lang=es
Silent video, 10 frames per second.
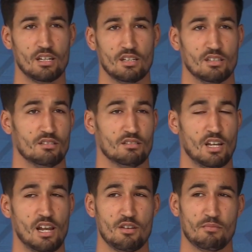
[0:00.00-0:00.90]
Eh,
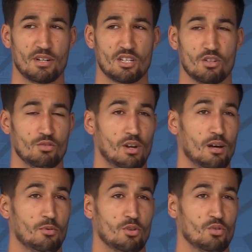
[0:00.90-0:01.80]
ya el año pasado tuve la
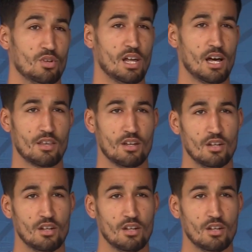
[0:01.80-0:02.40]
oportunidad.